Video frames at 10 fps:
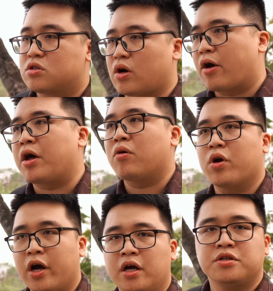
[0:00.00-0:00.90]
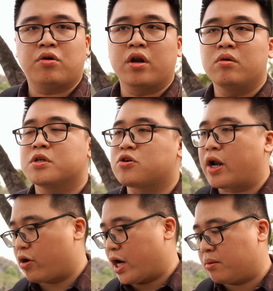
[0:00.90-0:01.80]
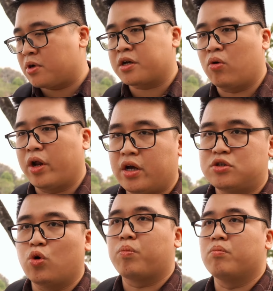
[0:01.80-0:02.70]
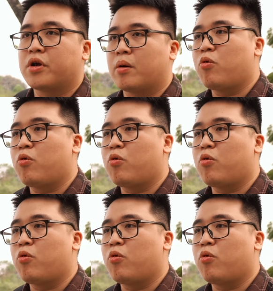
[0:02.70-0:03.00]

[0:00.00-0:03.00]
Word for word: chọn hai con này ok chứ còn nếu mà chọn hai con này mà kiểu để chụp những cái